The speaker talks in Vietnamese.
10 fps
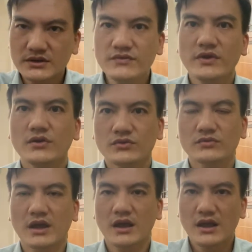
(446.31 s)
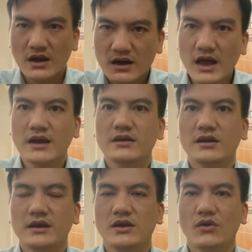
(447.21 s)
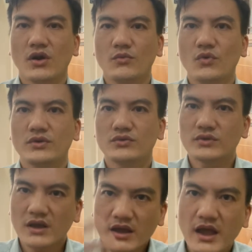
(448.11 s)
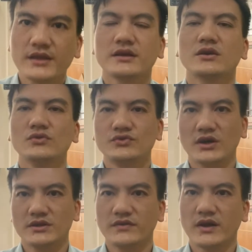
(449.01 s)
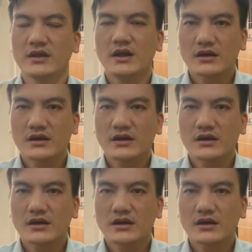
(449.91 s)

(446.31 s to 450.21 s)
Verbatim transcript: nhân viên của chúng ta đạt được cái điều họ muốn chúng ta kể những cái câu chuyện như vậy